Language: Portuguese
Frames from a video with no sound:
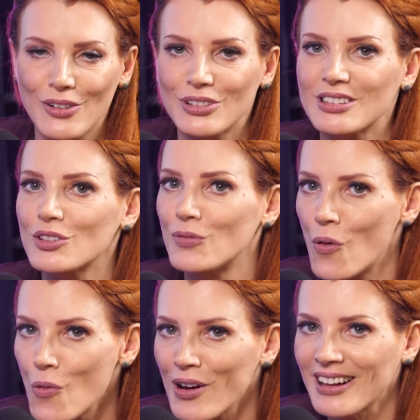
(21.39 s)
Vocês
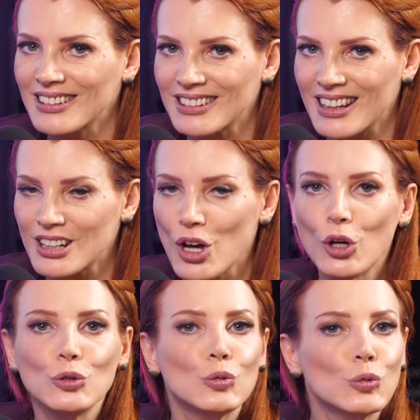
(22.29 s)
vão conhecer
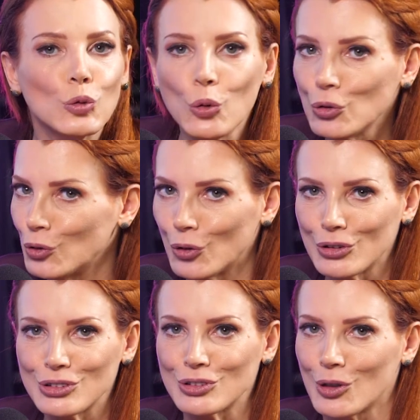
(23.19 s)

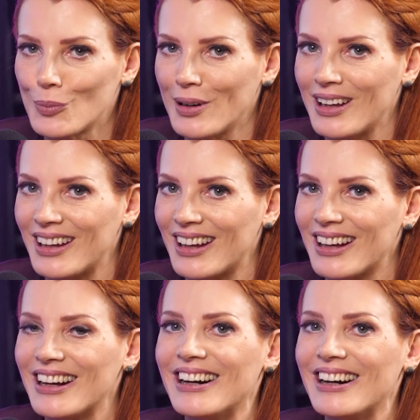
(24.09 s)
tudo sobre